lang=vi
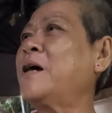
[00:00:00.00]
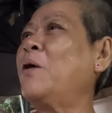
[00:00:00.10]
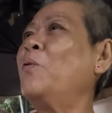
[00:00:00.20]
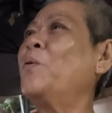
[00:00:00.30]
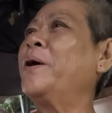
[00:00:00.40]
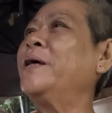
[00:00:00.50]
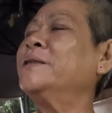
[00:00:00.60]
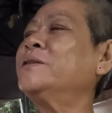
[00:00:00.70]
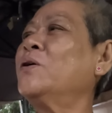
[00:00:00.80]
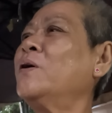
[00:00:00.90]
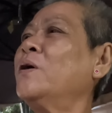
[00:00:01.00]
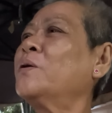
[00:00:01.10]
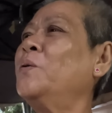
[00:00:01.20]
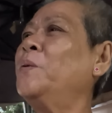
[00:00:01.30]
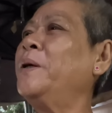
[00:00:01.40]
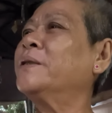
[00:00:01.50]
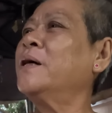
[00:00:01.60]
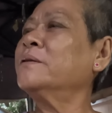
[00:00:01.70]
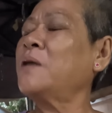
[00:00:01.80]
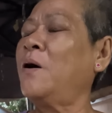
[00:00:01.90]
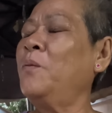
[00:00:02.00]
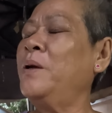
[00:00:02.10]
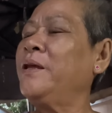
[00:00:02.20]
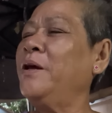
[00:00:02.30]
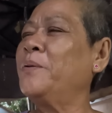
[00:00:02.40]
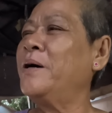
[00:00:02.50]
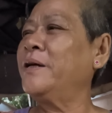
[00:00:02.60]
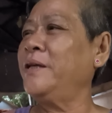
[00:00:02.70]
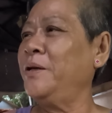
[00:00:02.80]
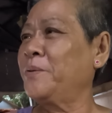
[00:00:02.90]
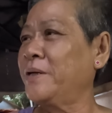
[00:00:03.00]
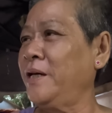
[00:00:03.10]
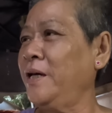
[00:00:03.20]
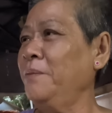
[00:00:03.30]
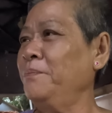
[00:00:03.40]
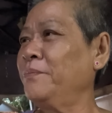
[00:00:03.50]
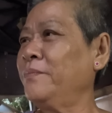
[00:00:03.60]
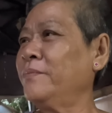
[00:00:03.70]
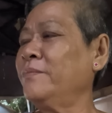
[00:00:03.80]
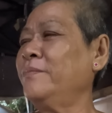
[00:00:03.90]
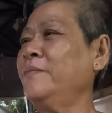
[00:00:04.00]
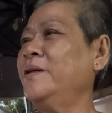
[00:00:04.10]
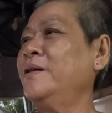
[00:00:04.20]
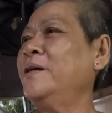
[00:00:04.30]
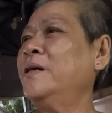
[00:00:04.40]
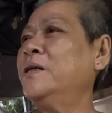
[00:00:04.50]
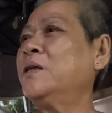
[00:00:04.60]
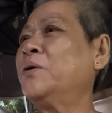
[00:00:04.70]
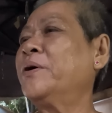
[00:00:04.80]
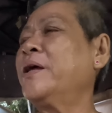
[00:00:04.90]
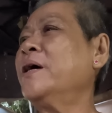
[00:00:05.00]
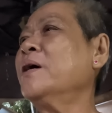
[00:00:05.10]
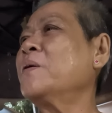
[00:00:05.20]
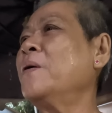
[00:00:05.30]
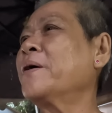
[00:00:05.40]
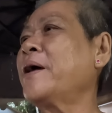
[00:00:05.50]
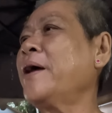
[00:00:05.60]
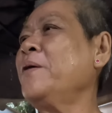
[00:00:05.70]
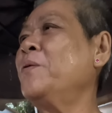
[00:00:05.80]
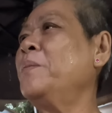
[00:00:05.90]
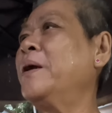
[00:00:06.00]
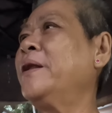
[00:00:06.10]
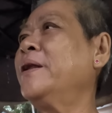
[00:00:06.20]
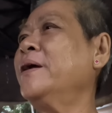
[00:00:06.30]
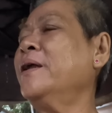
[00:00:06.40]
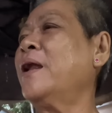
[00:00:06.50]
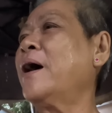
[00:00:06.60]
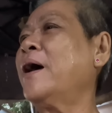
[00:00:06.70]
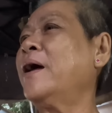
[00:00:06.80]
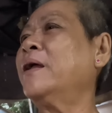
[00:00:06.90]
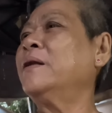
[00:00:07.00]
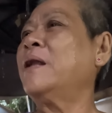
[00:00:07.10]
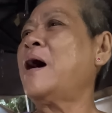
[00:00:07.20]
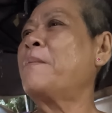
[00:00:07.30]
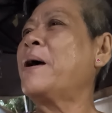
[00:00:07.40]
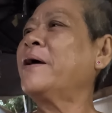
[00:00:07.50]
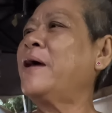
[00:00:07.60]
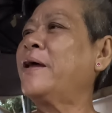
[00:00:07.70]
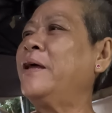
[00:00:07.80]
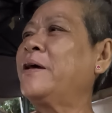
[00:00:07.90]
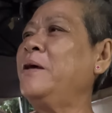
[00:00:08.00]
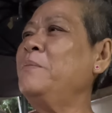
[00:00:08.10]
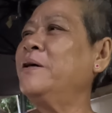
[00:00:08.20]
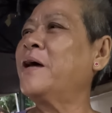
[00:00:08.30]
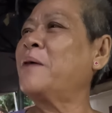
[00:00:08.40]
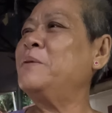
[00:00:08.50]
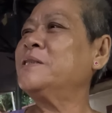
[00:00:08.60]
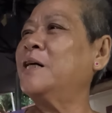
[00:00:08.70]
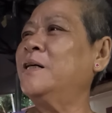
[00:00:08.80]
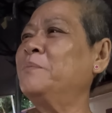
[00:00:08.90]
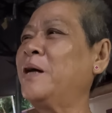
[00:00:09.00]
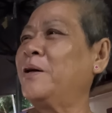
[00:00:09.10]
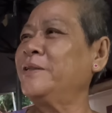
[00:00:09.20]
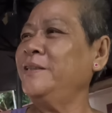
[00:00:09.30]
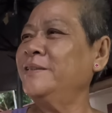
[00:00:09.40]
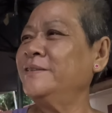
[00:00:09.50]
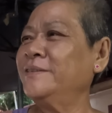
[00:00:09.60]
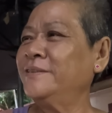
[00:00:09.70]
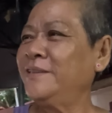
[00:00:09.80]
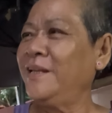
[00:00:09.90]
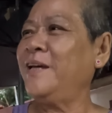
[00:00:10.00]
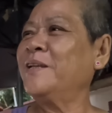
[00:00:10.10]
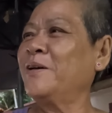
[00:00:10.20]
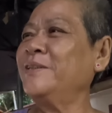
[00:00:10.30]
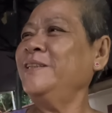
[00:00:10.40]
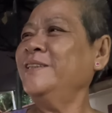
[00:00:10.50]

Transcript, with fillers: cầu nguyện cho cụ quyền thân tổ mình nhiều đời nhiều kiếp ừ. rồi con cái của mình là làm ăn nhà thì kiếm được hai bữa cơm thôi dạ. vậy thôi